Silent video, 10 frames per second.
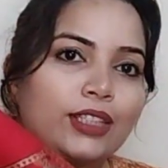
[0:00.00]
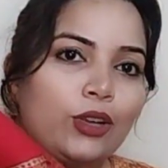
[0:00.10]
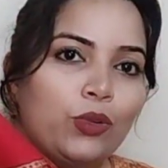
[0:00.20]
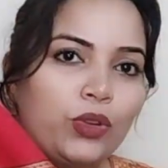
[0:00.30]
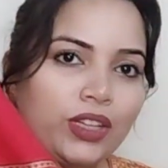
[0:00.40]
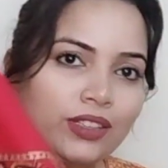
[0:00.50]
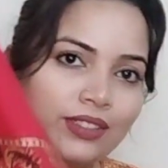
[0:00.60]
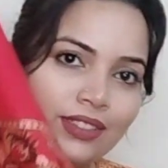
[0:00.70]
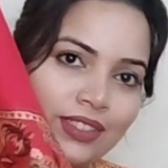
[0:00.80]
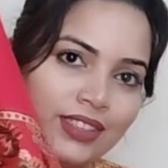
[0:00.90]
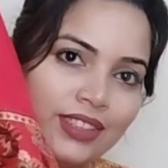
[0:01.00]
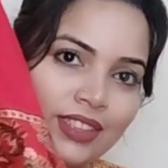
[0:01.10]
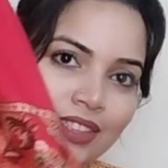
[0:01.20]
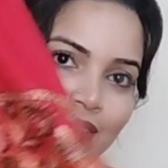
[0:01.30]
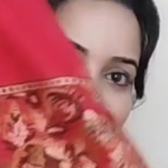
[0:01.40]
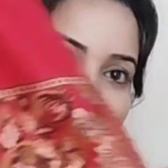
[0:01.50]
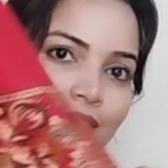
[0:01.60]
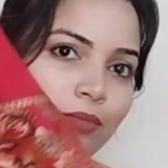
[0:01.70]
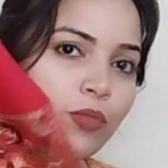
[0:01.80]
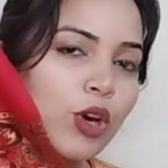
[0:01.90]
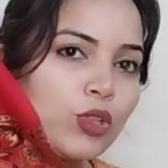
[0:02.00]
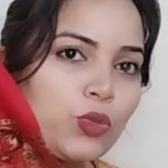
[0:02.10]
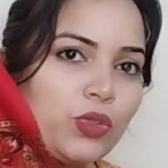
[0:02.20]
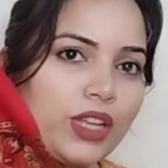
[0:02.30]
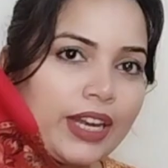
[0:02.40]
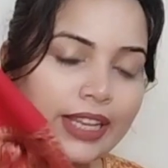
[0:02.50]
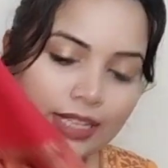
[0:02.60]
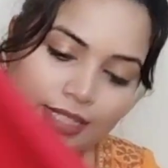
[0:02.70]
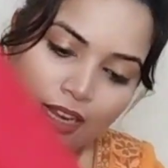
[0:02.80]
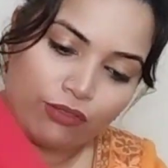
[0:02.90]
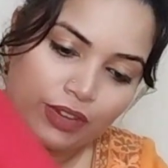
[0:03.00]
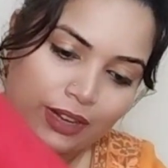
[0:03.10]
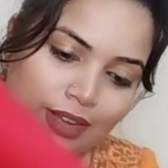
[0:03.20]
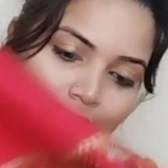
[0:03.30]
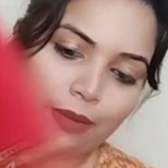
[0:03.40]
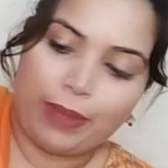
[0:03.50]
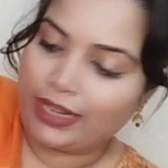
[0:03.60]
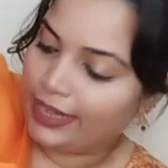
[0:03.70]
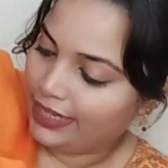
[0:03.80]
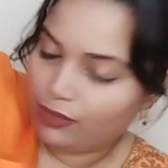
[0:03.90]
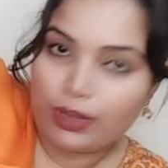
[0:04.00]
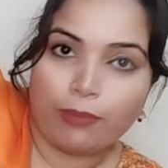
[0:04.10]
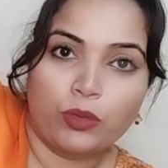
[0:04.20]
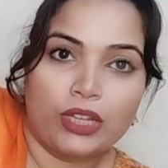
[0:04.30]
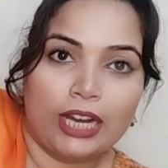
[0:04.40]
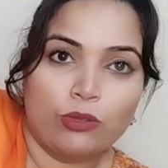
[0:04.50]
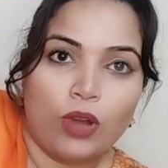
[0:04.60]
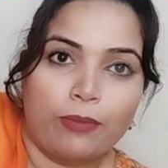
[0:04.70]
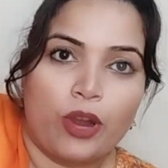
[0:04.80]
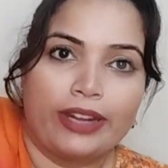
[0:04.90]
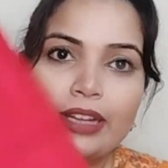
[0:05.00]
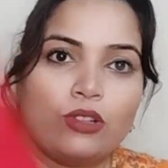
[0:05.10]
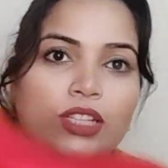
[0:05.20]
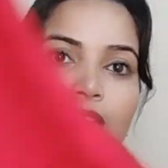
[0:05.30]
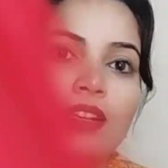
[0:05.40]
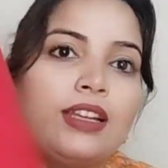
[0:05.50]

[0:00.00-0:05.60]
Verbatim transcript: लुक बहुत सुंदर है ये सेल्फ वर्क वाला है बैक साइड से भी आपको दिखा दूँ आपको आइडिया हो जाए इसका